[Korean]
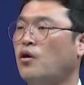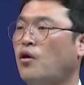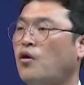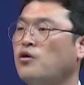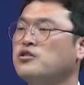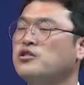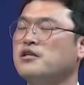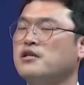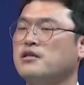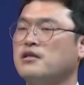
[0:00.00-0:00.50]

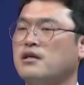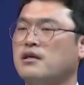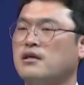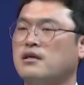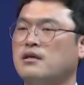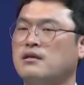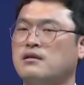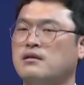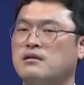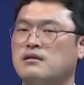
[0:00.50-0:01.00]

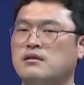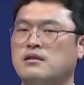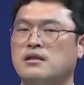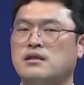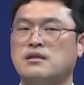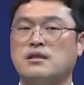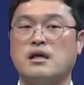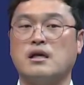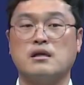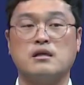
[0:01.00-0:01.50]
언제나
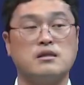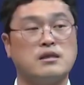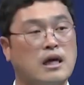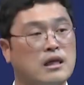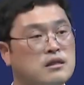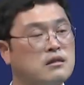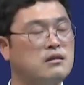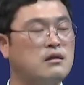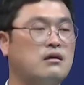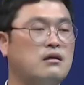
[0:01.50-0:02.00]
자기
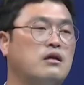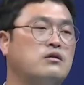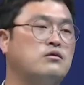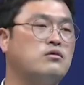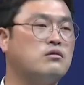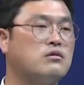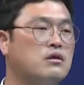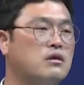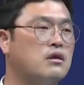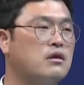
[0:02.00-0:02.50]
자신에게
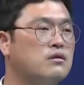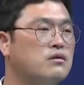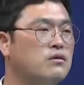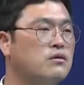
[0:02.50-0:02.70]
있었더라.